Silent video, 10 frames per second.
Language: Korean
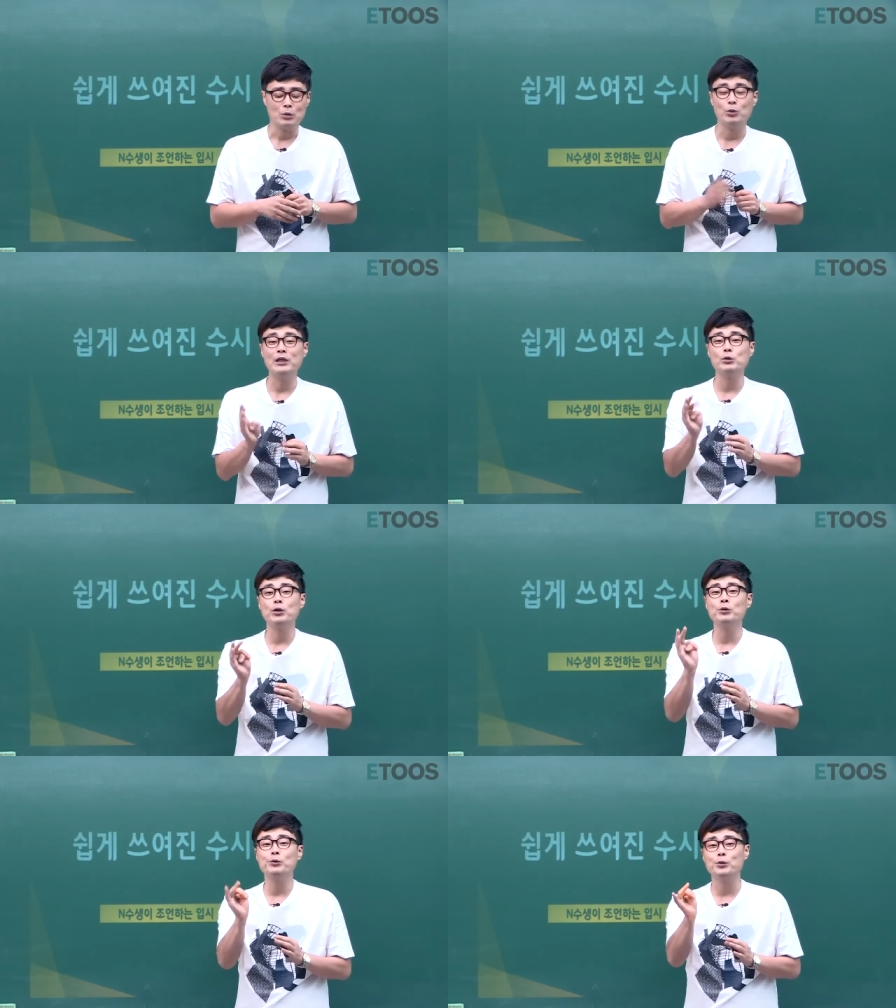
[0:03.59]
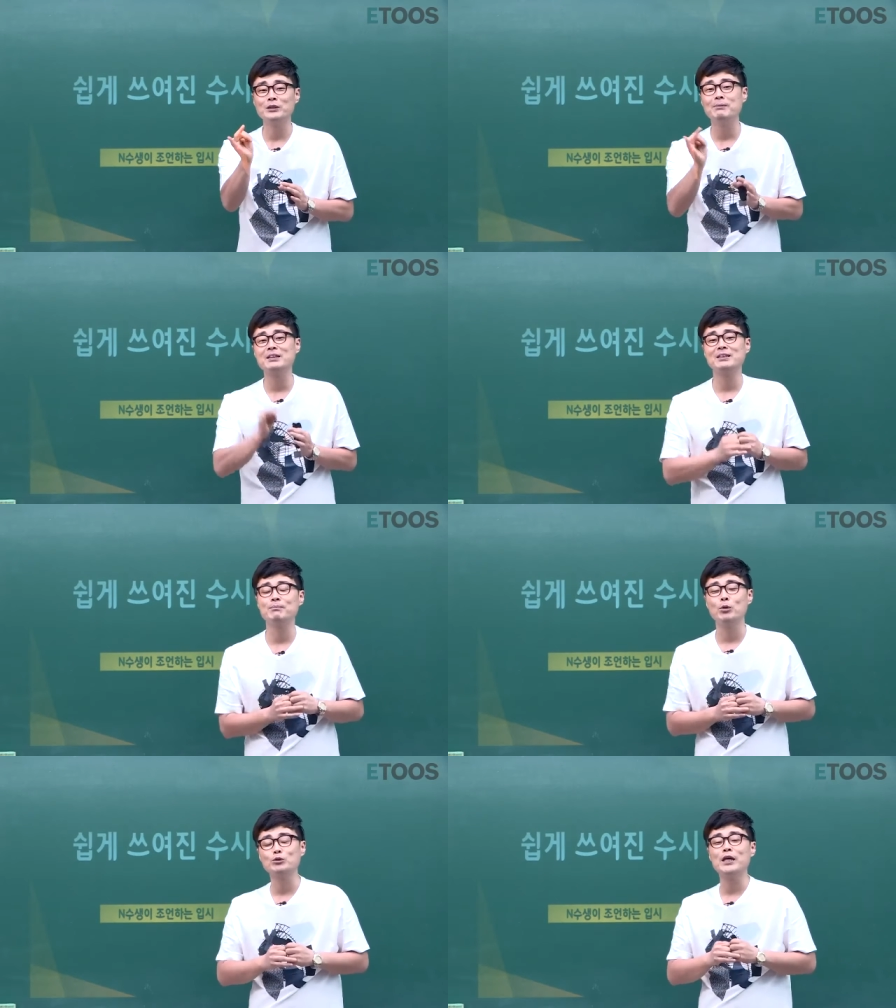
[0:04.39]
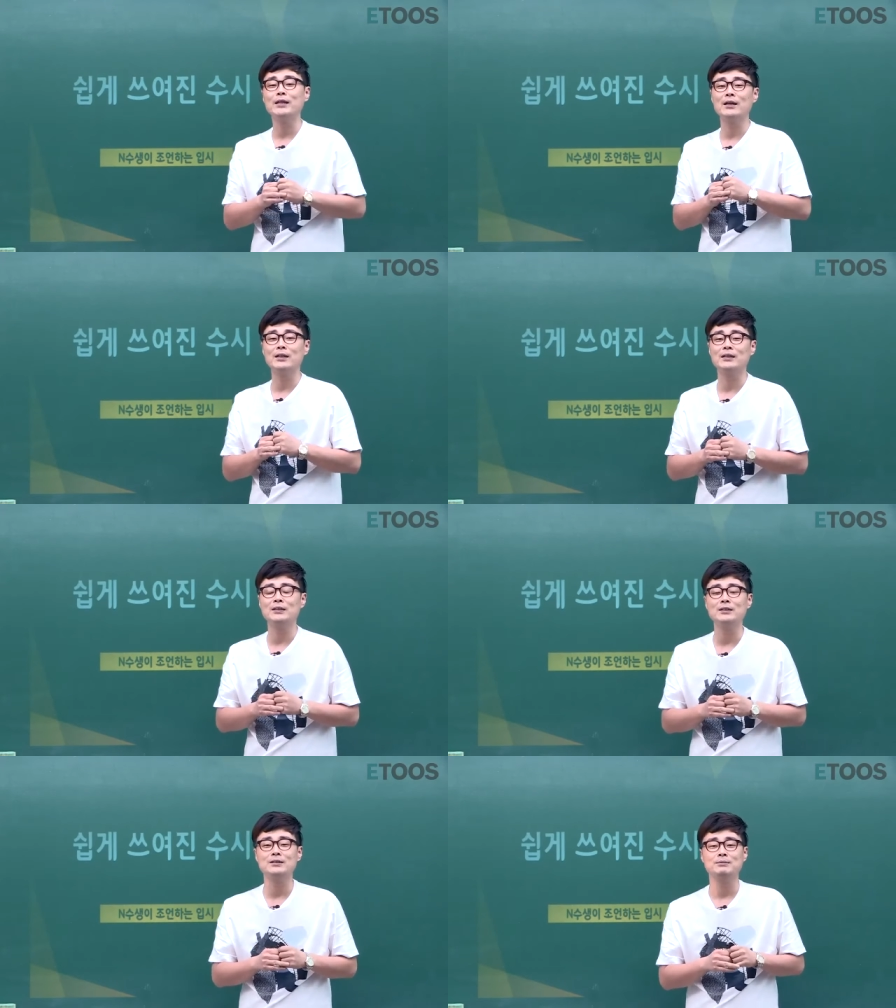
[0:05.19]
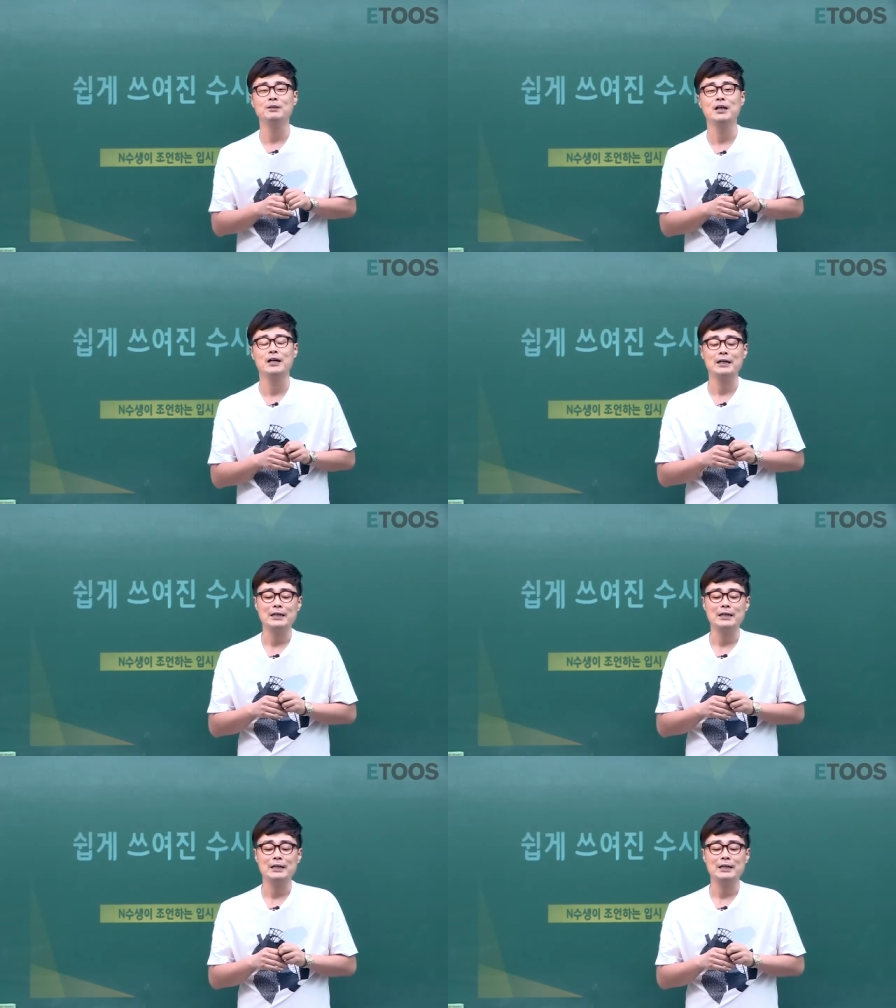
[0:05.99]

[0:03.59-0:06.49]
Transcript: 고1, 고2, 고3 학생 모두 다 해당되는 뜻이십니다.